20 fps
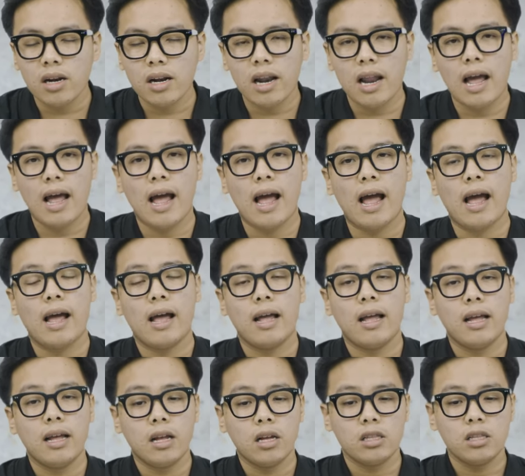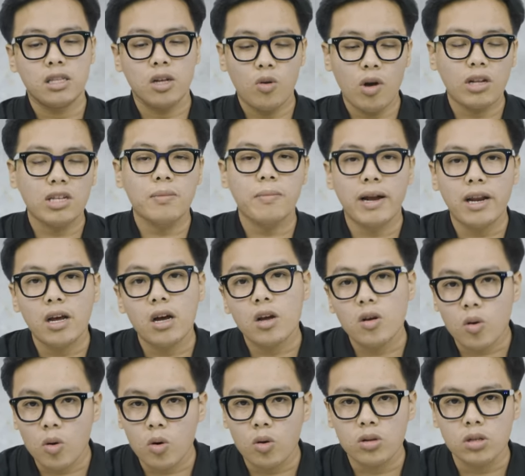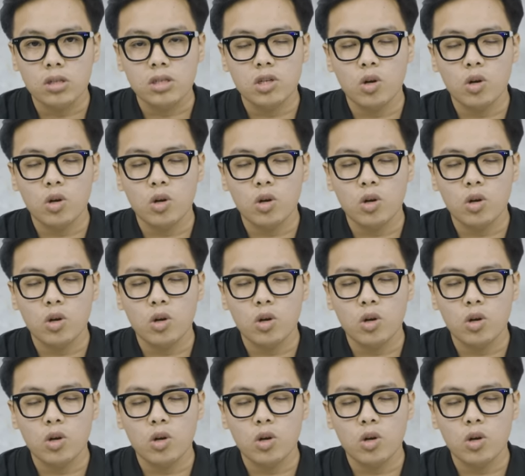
là tiếng quạt trên máy này hơi ồn.